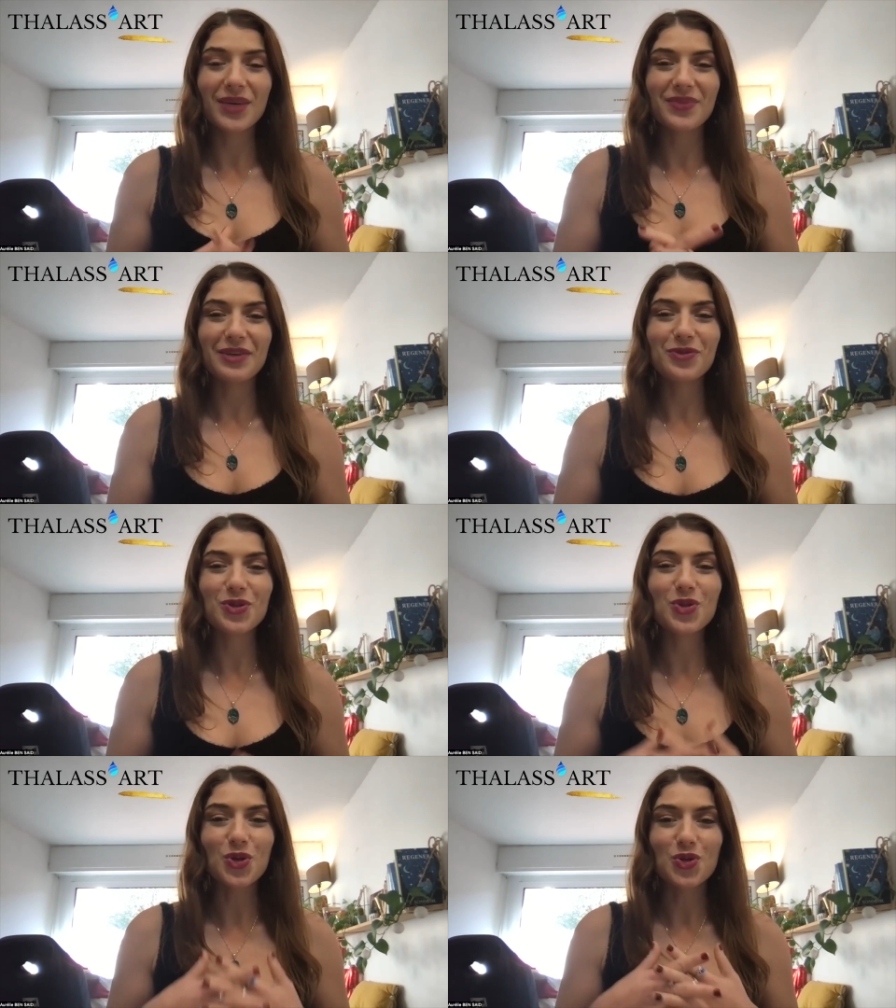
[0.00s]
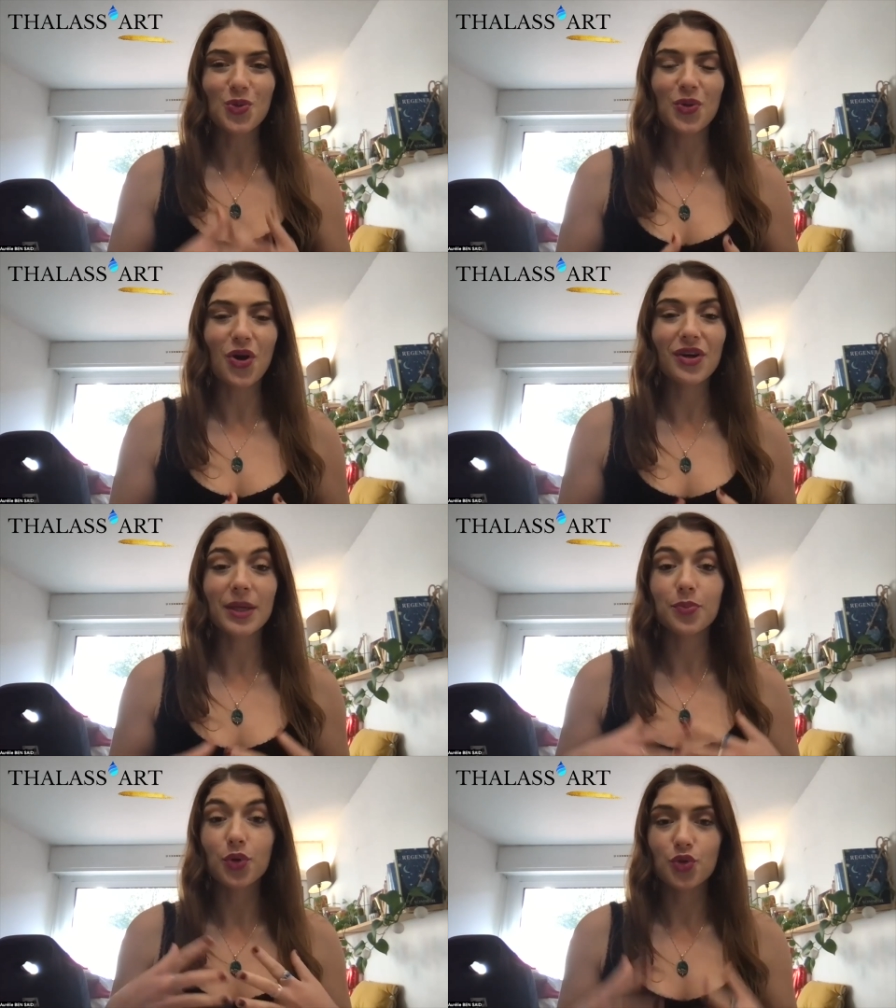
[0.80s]
et bienvenue sur ce blog
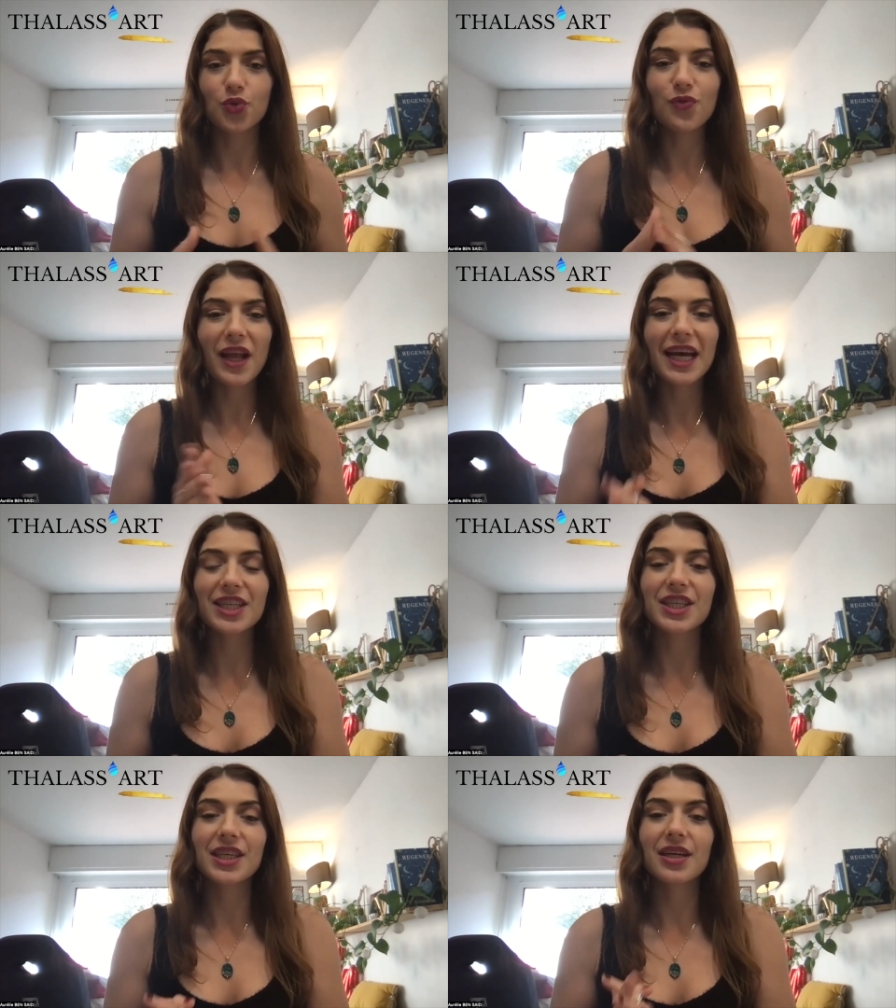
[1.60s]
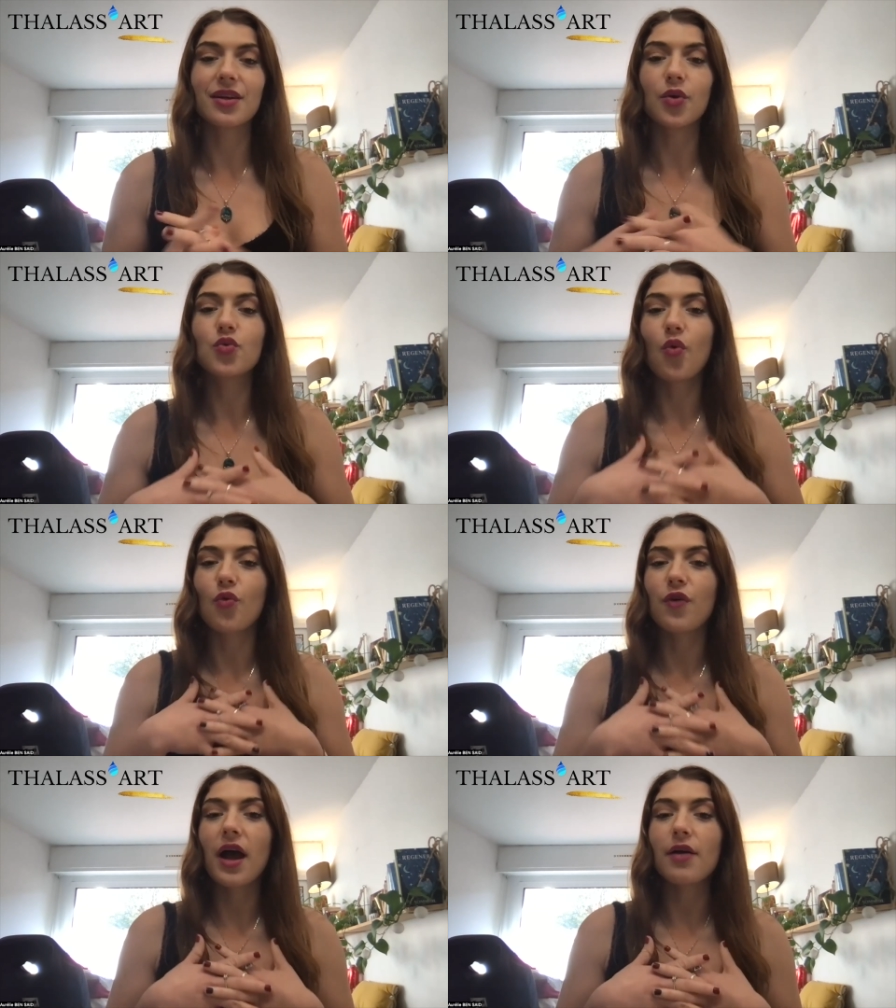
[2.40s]
et pour ce nouvel article où on
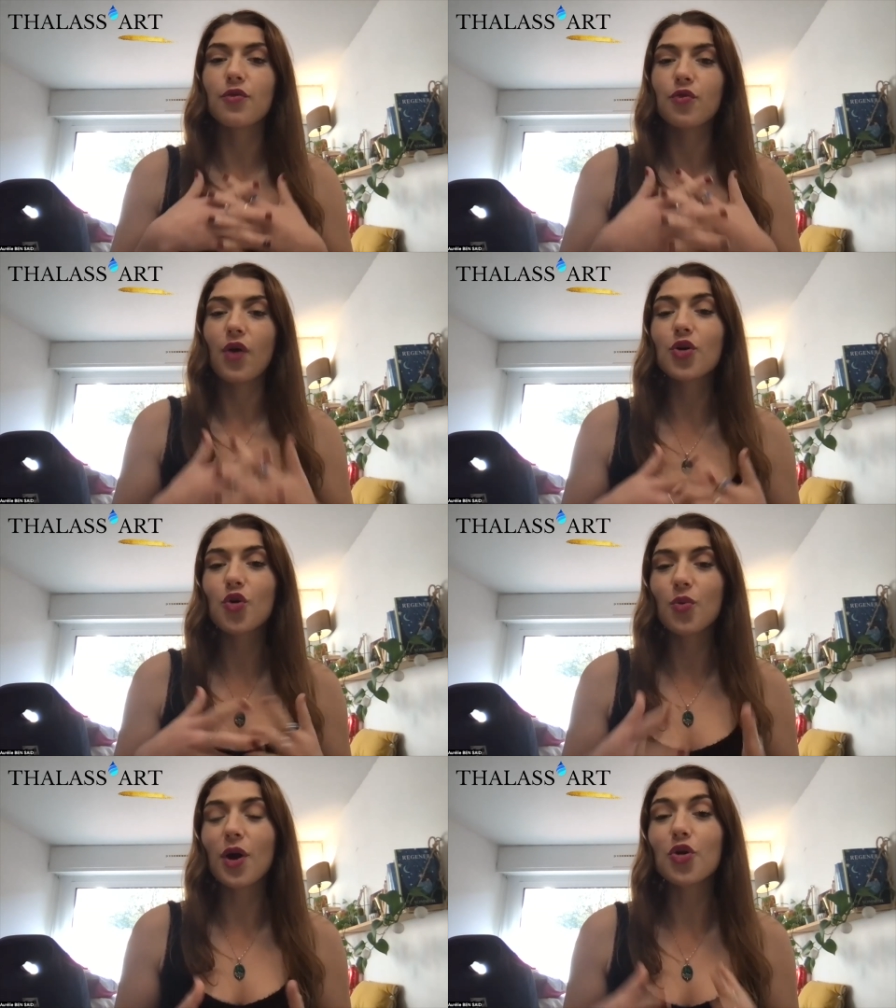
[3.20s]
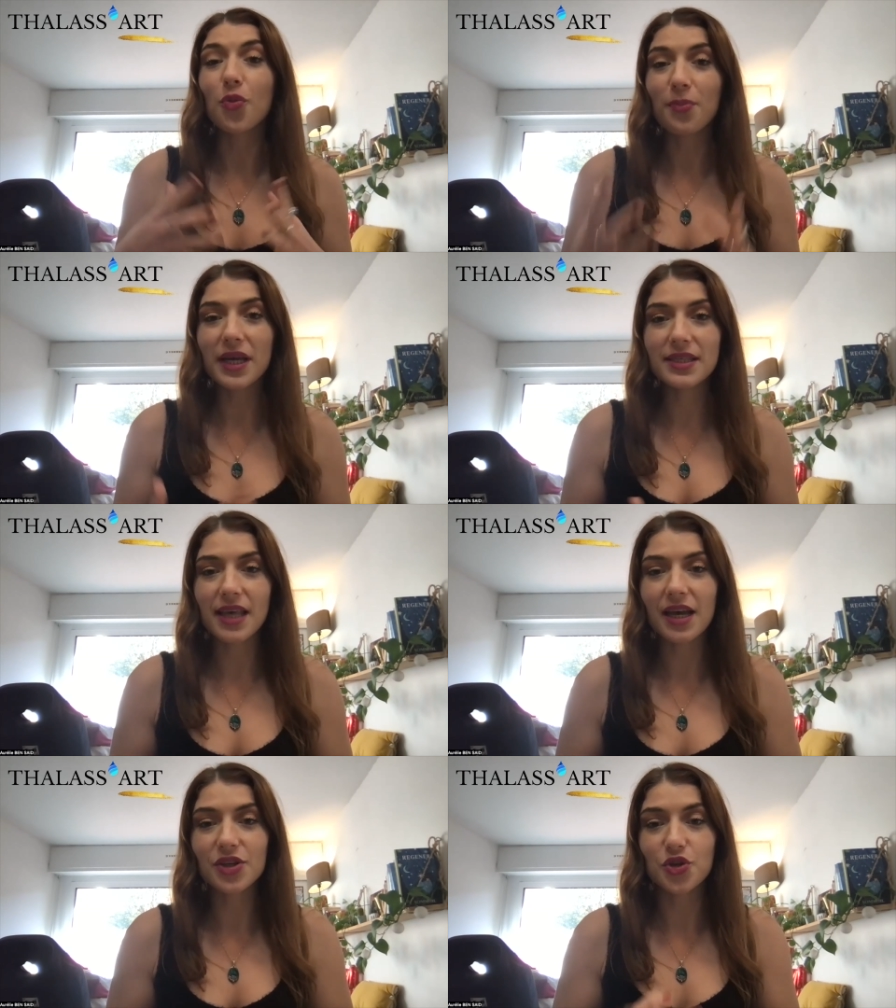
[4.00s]
va voir comment le
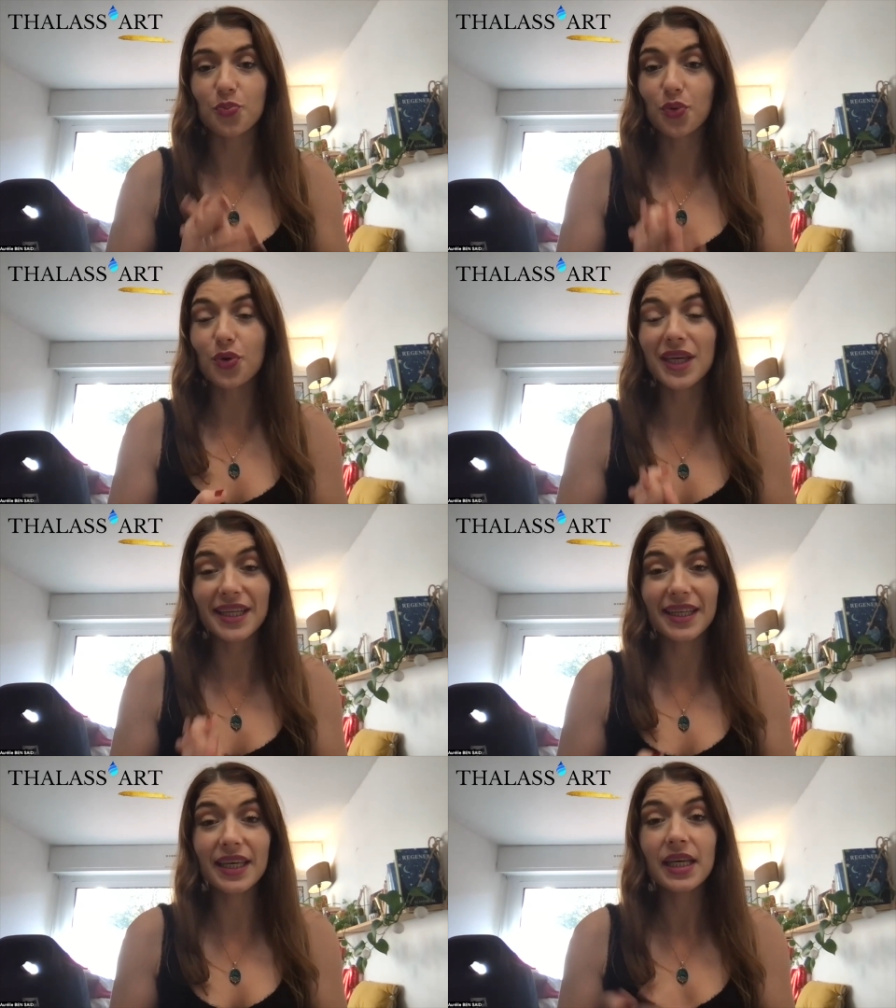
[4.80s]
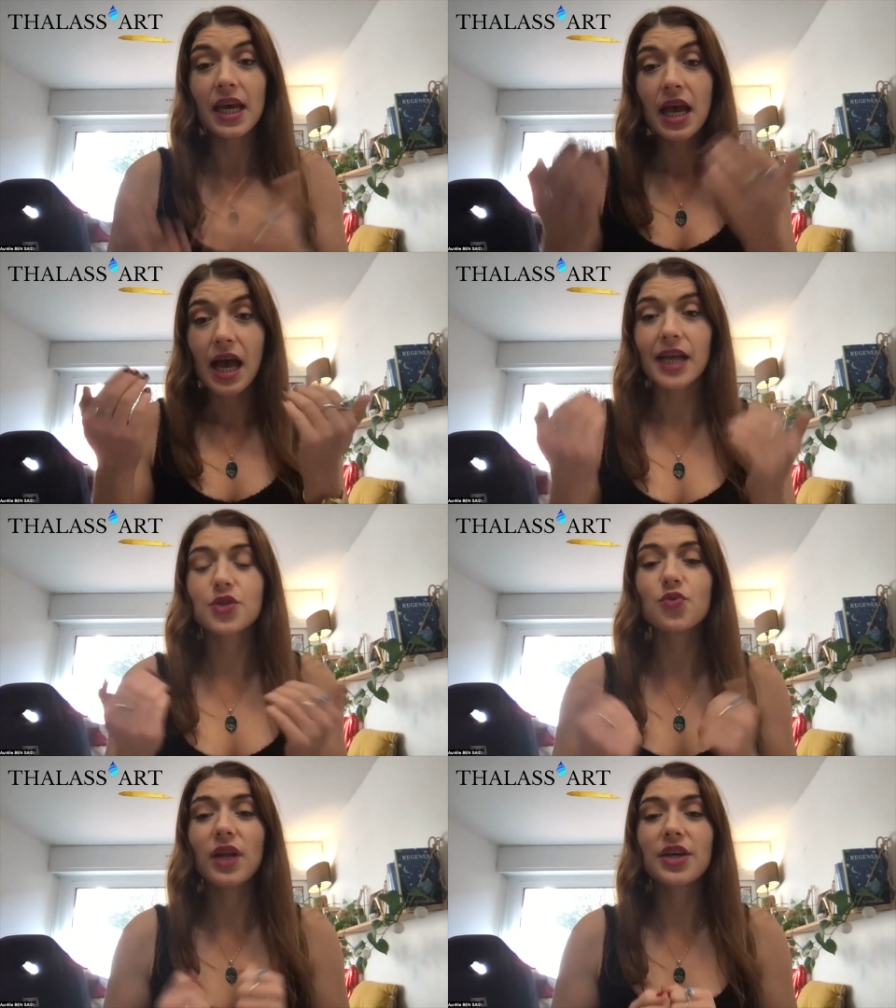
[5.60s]
massage peut aider à
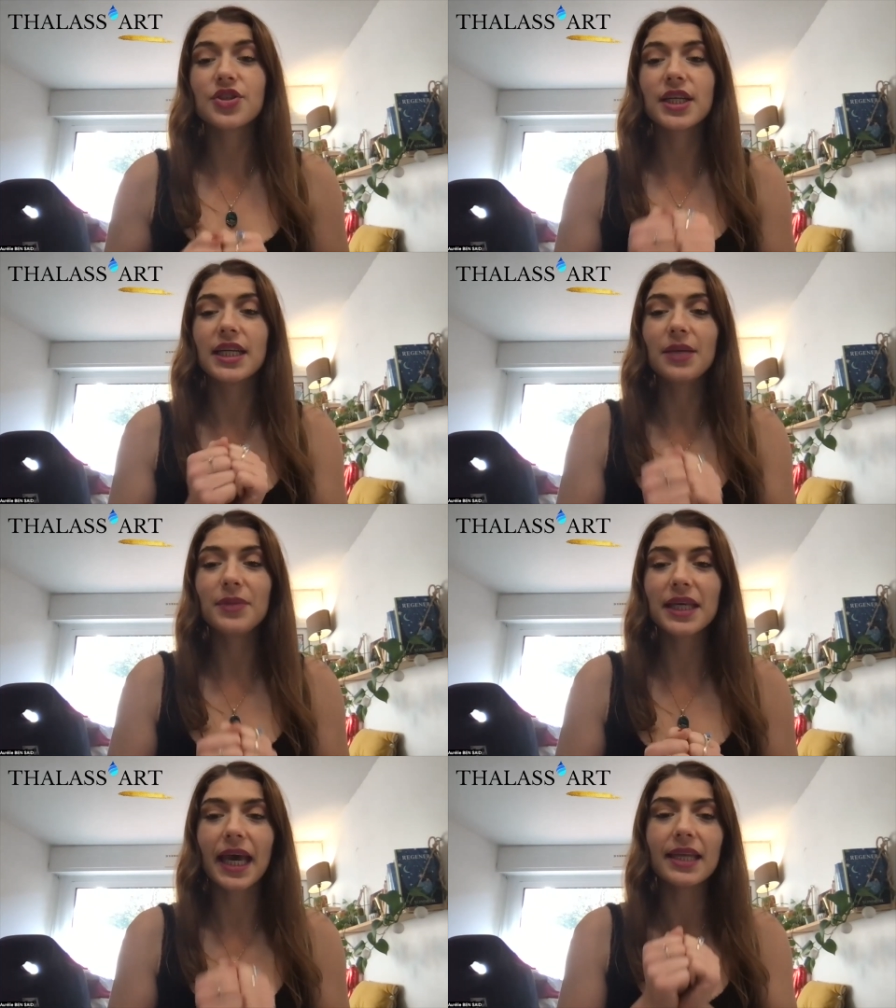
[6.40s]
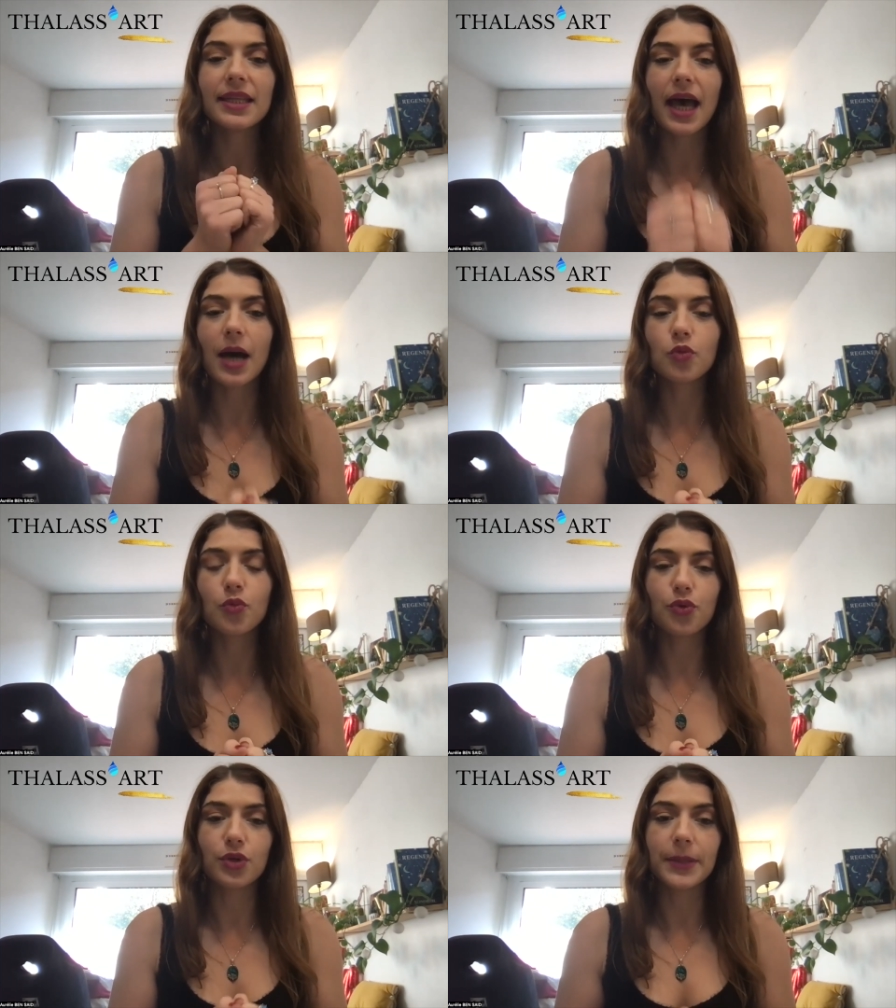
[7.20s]
soulager les migraines à
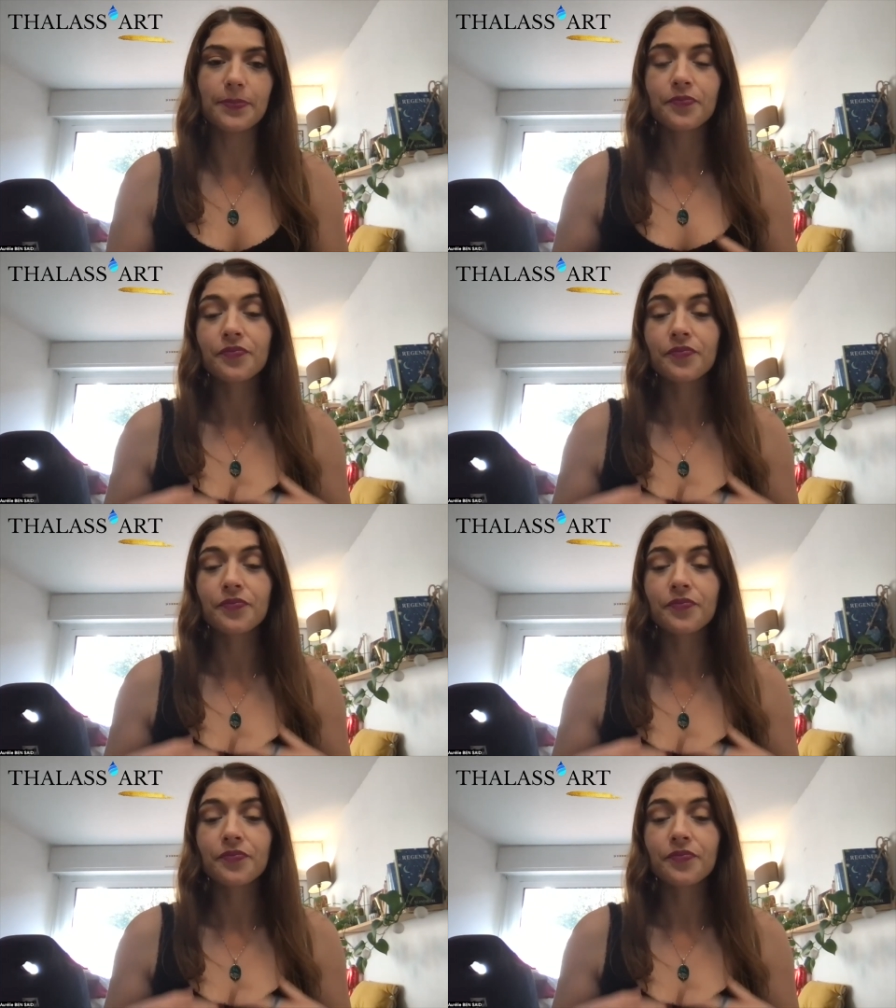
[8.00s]
Montpellier.